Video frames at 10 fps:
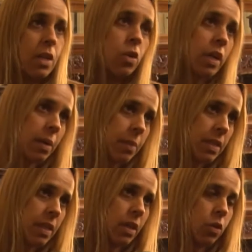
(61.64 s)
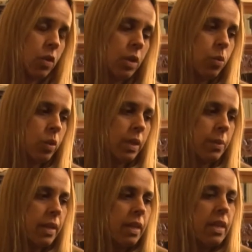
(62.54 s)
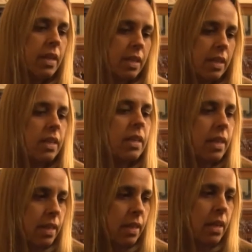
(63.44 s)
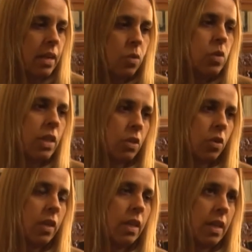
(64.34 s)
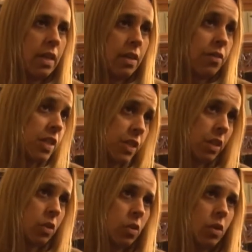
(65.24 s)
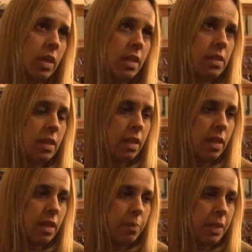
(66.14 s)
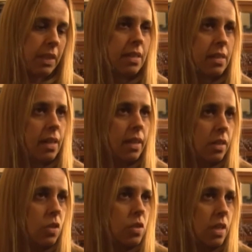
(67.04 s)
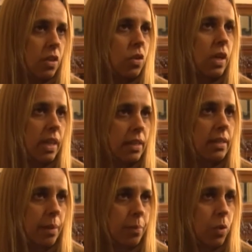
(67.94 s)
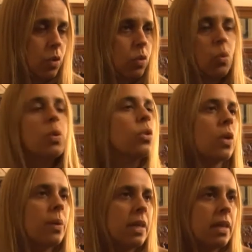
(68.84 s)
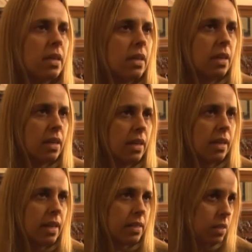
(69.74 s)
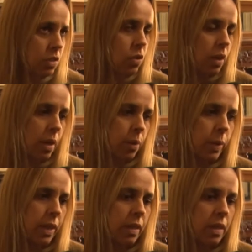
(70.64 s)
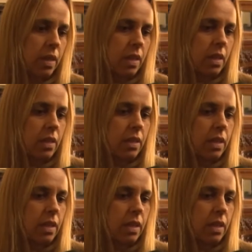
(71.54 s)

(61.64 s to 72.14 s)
menor capacidad contributiva, y hay un sector de, Fisherton que pertenece al Radio 5 que tampoco tuvo todavía acceso a la obra de